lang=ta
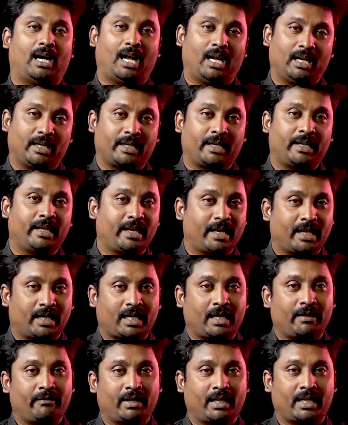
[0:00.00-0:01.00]
ஆல்ரெடி
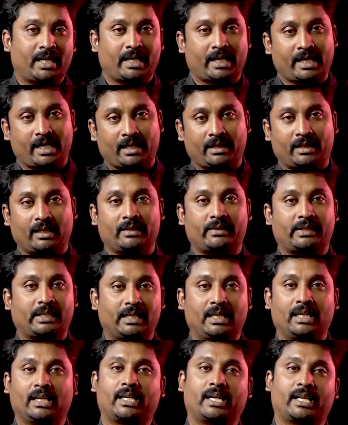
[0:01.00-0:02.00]
ஏற்கனவே நிறைய இடத்துல
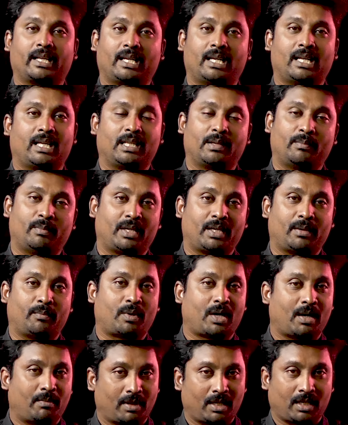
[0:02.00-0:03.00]
சிக்னல் கிடைக்கல அந்த மாதிரி
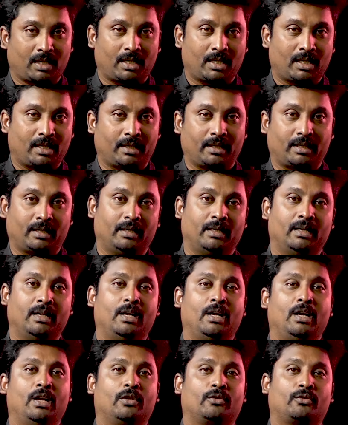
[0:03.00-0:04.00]
ப்ராப்ளங்கள்லாம் இருக்குது
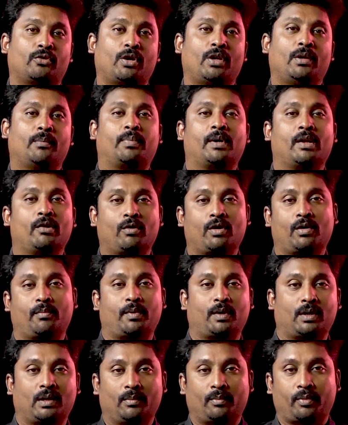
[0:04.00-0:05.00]
ஸோ இப்படி ஒரு
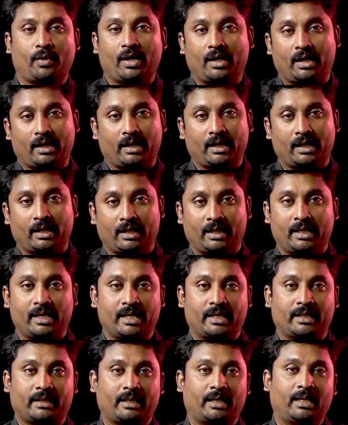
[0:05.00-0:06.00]
பக்கம் போயிட்டுருக்க
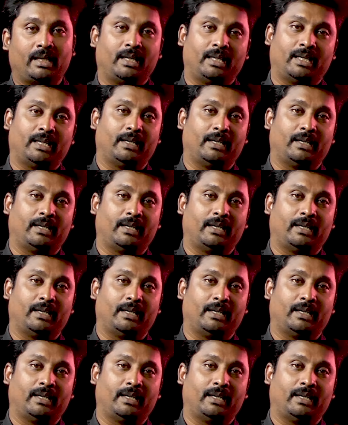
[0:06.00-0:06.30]
நேரத்தில்